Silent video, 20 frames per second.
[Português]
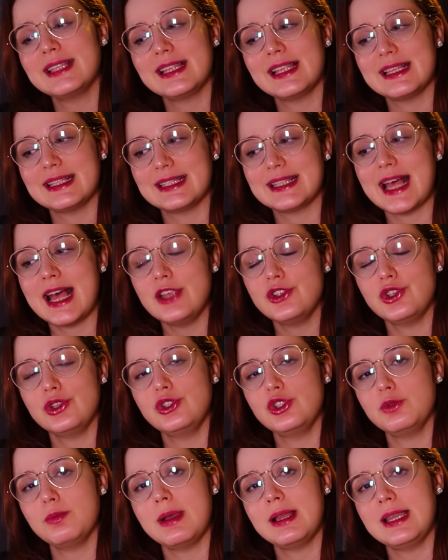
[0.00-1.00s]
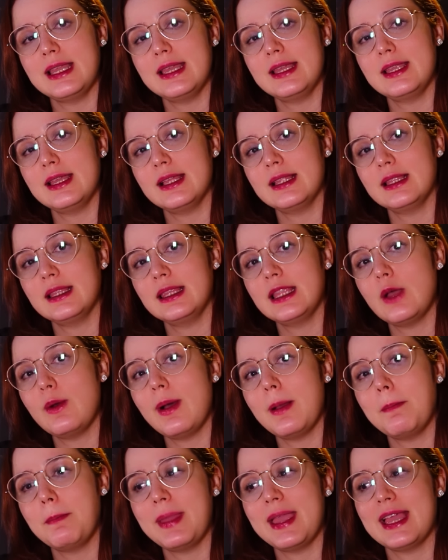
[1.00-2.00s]
elas agem de maneira não
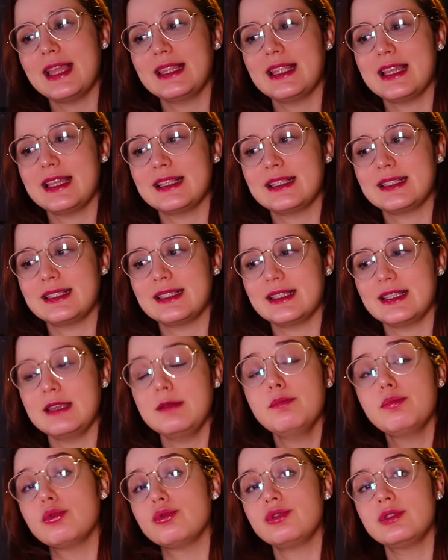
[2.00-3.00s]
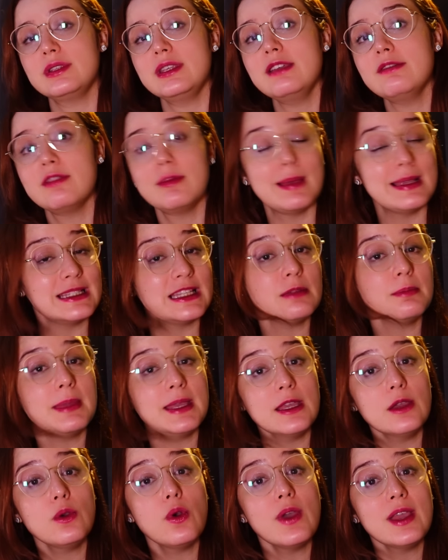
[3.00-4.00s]
apenas impulsiva, mas
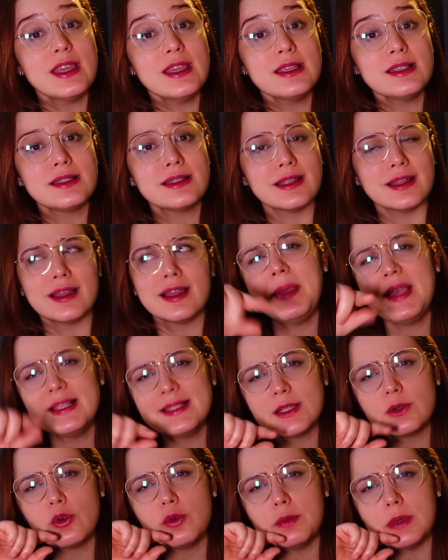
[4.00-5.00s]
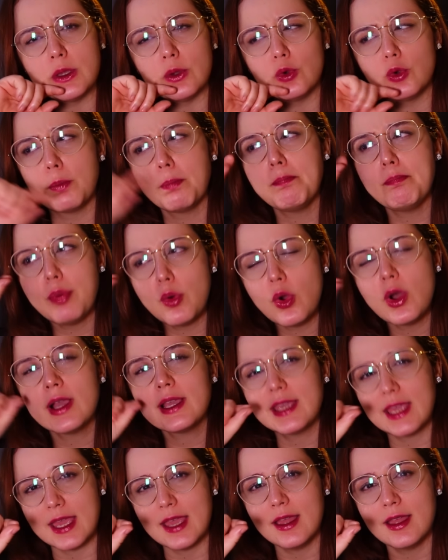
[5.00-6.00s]
também egoísta. Pensa comigo, por
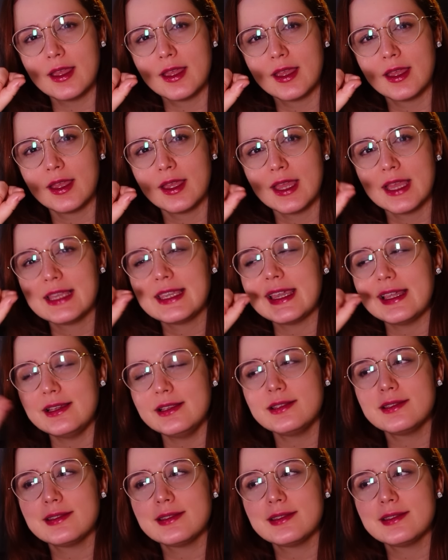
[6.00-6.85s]
que que eles